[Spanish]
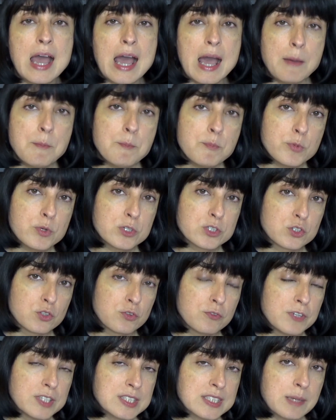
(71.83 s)
han
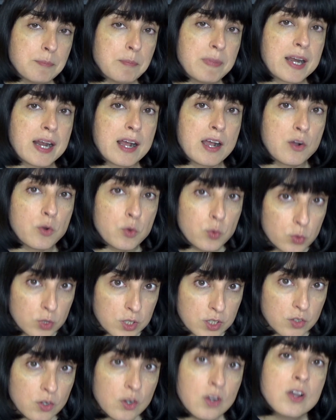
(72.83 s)
puesto fecha para
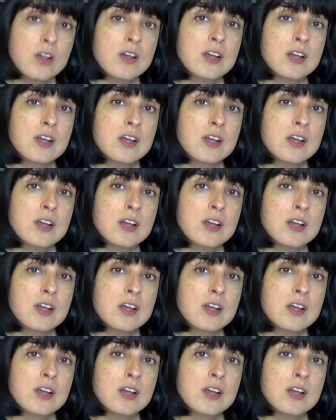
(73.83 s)
junio